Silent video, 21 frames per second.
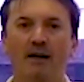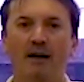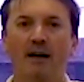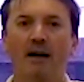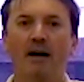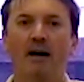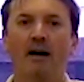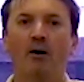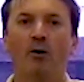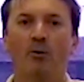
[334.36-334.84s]

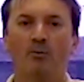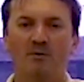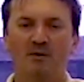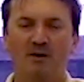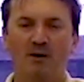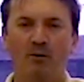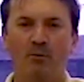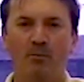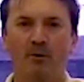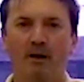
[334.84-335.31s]
da
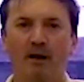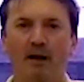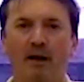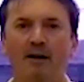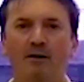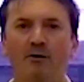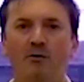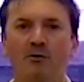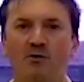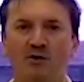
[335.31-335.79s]
opção pela
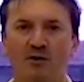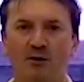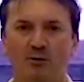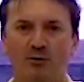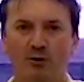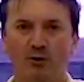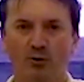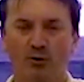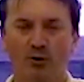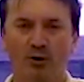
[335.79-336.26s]

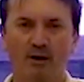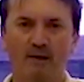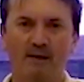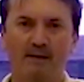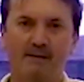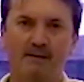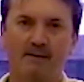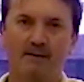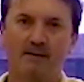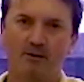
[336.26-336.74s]
redução de
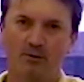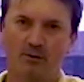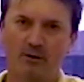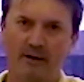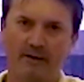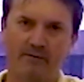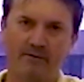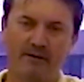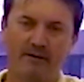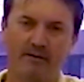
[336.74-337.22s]
doses, isso
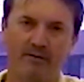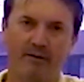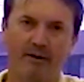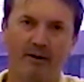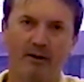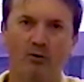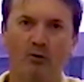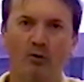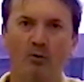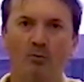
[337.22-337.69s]
deve ser
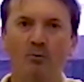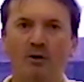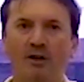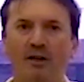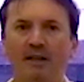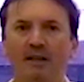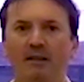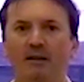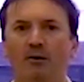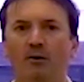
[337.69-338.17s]
feito como,
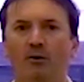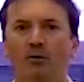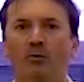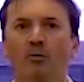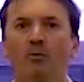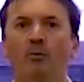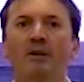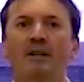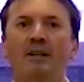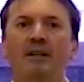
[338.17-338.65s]

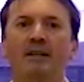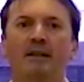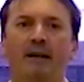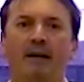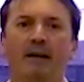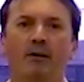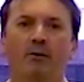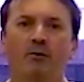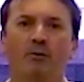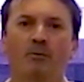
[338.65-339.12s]
como
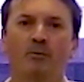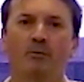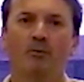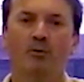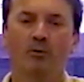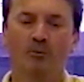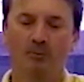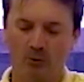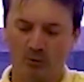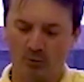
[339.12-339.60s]
critério, como,
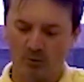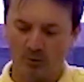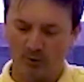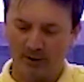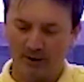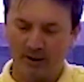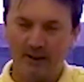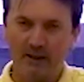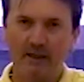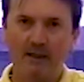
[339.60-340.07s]
como eu
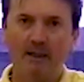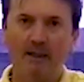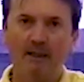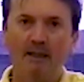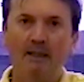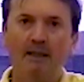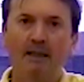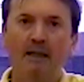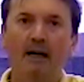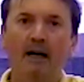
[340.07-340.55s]
coloquei,
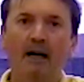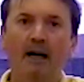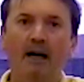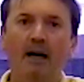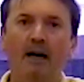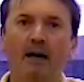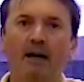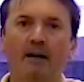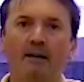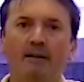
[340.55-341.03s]

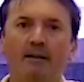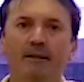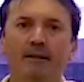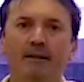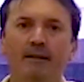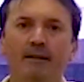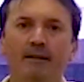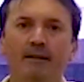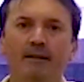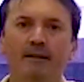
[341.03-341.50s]
ah,
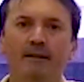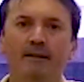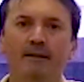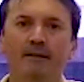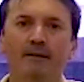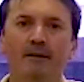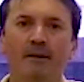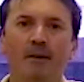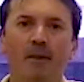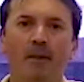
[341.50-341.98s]

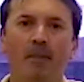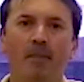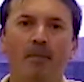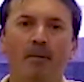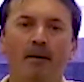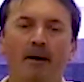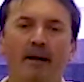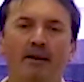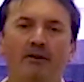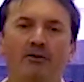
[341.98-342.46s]
e
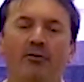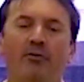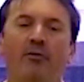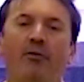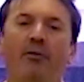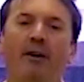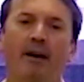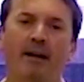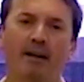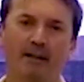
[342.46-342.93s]
é,
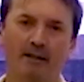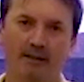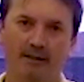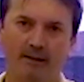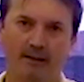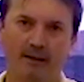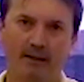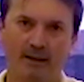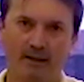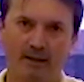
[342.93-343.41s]
difere
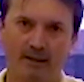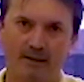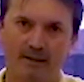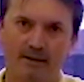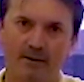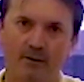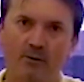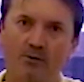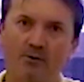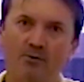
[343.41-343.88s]
em
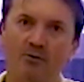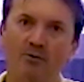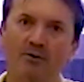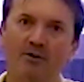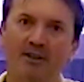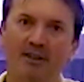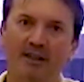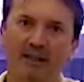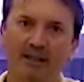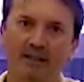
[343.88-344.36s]
relação aos
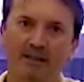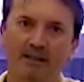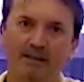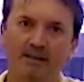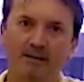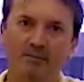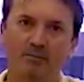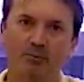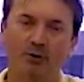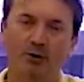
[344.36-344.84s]

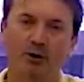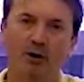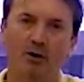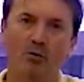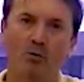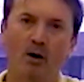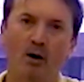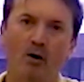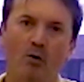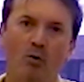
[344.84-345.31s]
nutrientes, porque
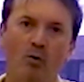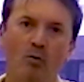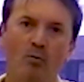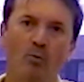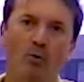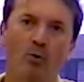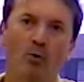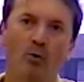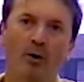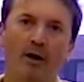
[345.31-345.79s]
o
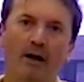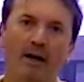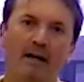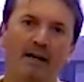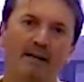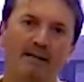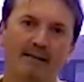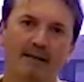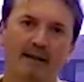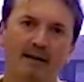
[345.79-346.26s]
acúmulo, né, a
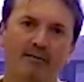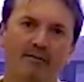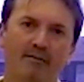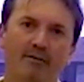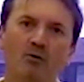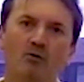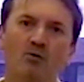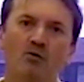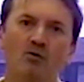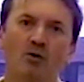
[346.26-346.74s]

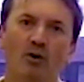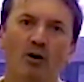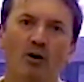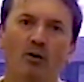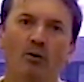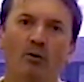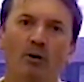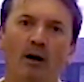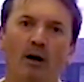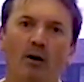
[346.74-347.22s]
reserva no
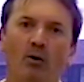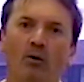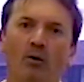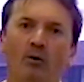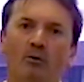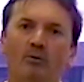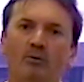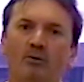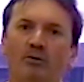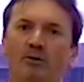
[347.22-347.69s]
solo ao
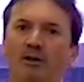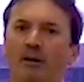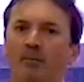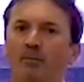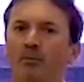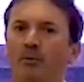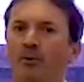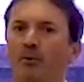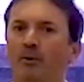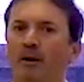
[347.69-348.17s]
longo do
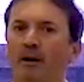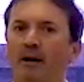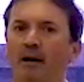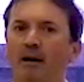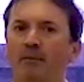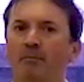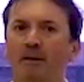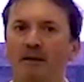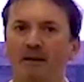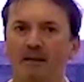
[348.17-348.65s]
tempo não é
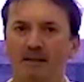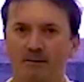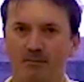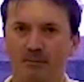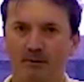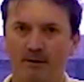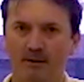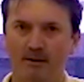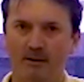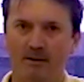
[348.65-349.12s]
a
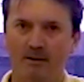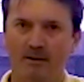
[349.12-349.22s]
mesma.